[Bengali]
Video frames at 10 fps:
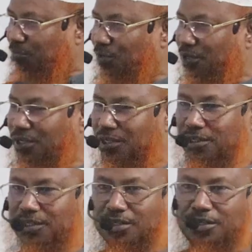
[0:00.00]
লাভ করে
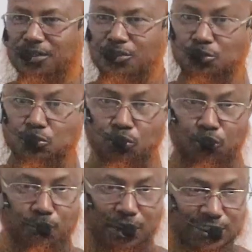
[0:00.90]
তো
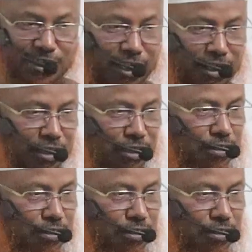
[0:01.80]
যখন মাঝখানে